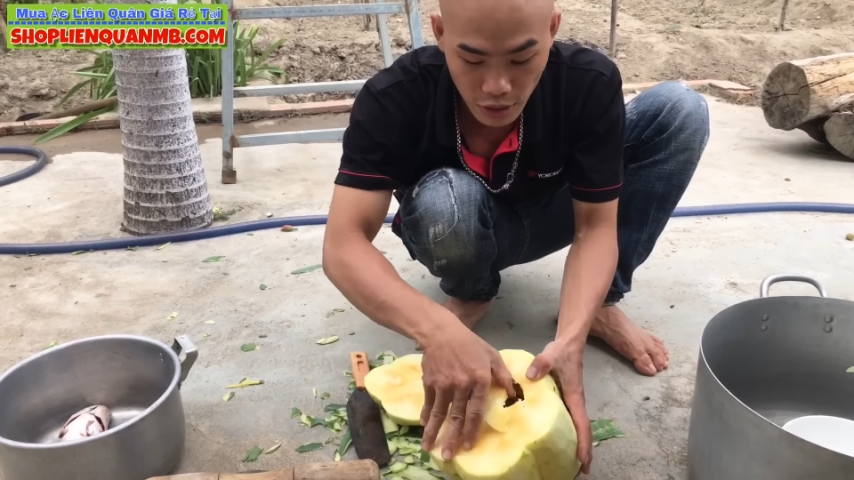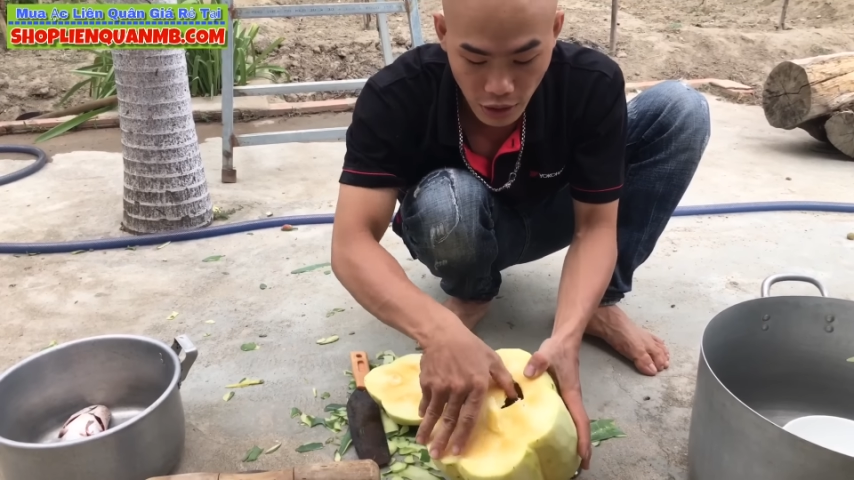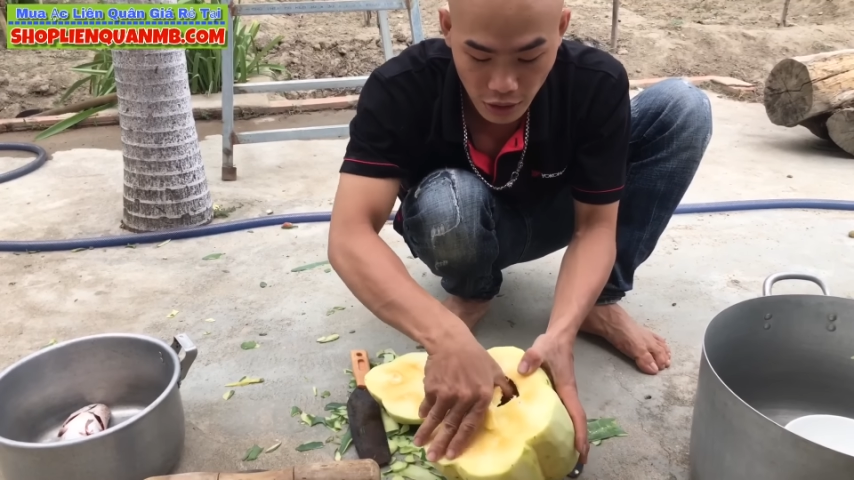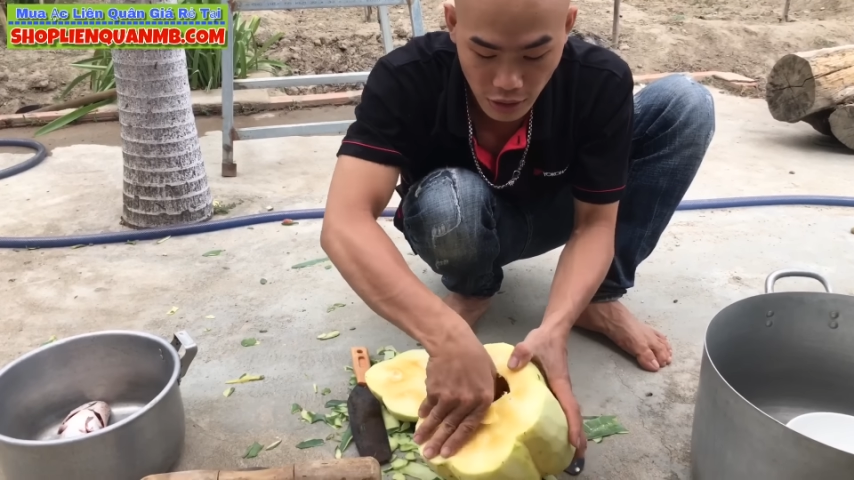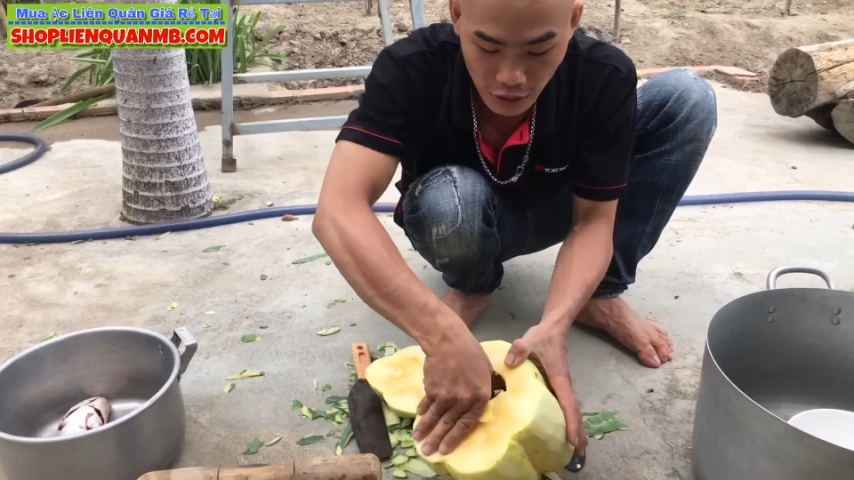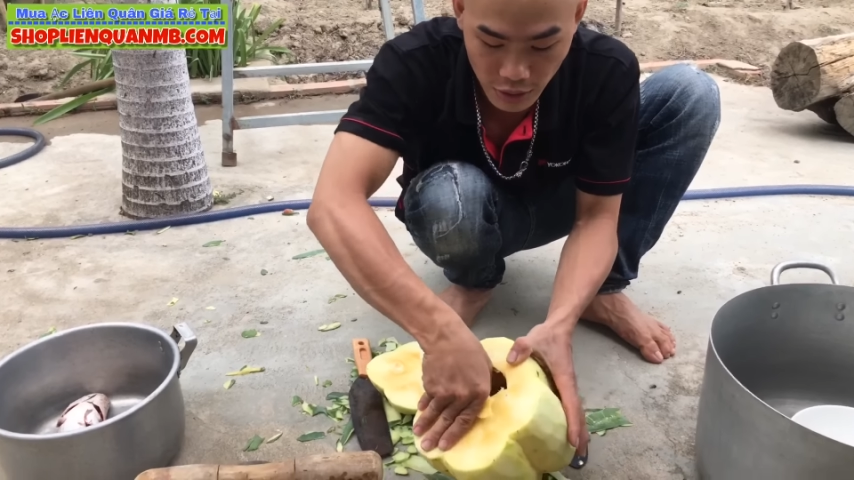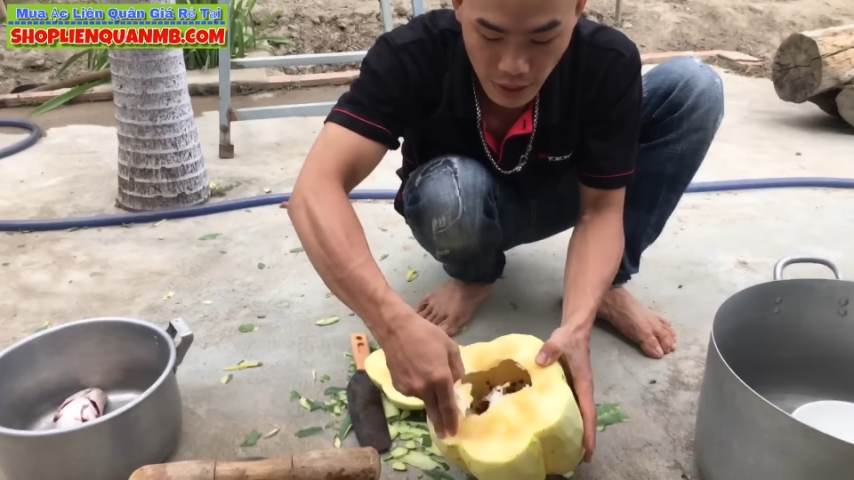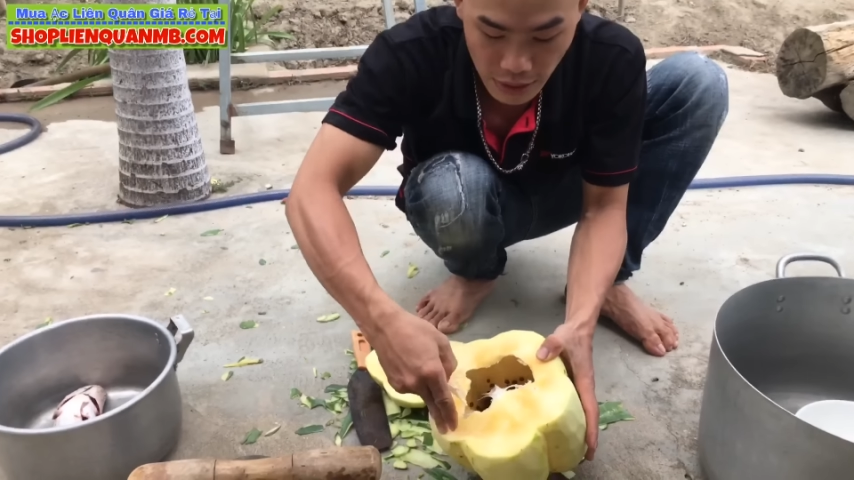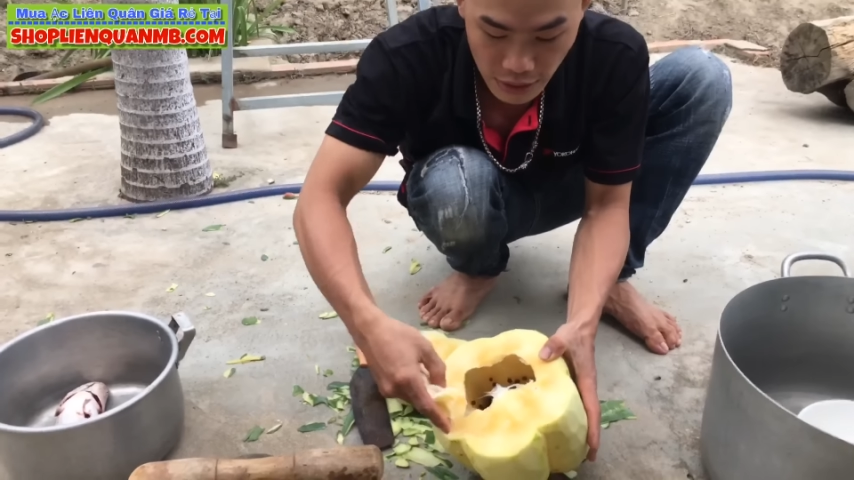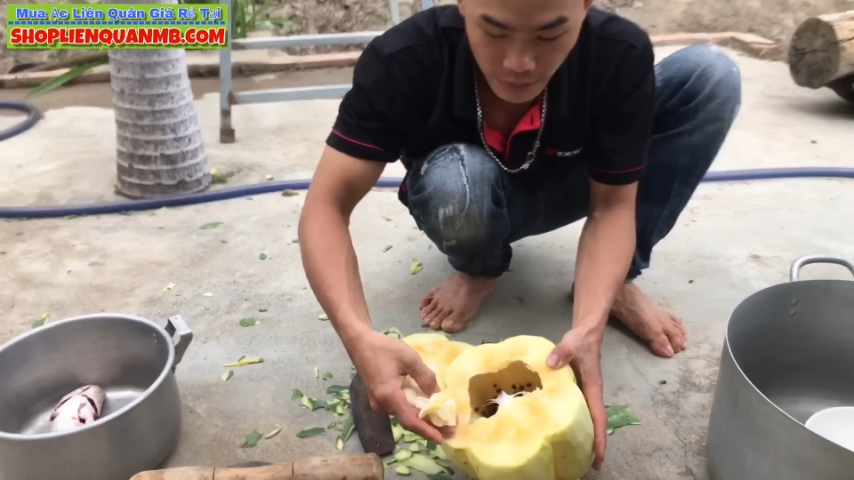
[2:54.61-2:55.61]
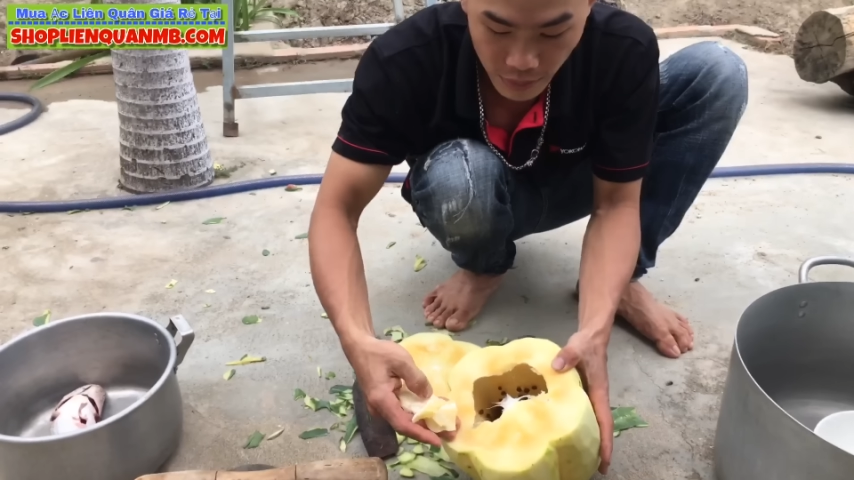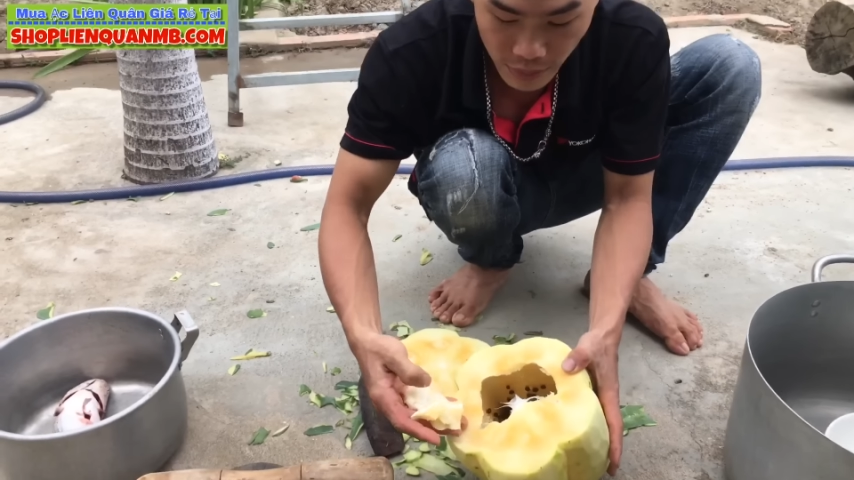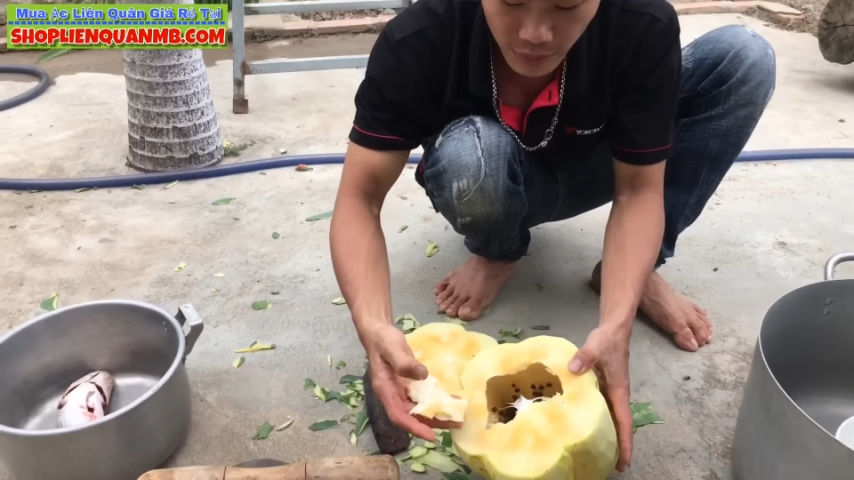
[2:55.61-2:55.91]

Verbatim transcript: quay gần gần cho các bạn xem